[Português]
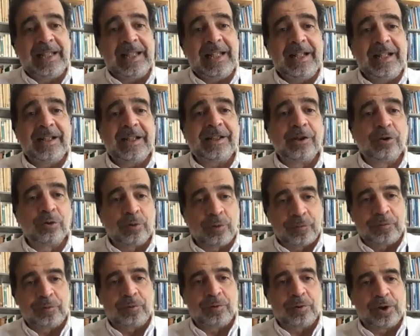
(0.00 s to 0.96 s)
e naquilo que o
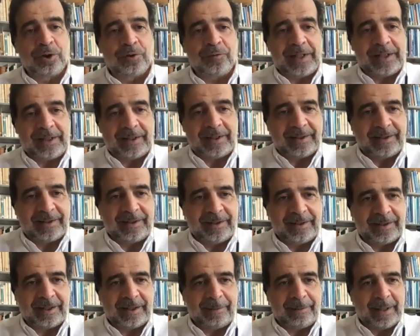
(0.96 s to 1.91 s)
futuro nos vai
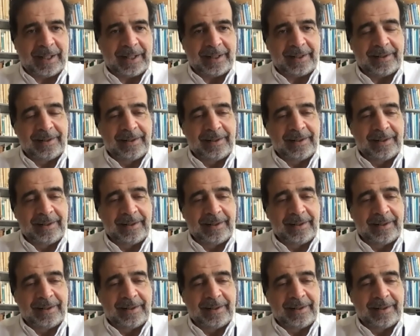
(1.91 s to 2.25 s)
trazer também.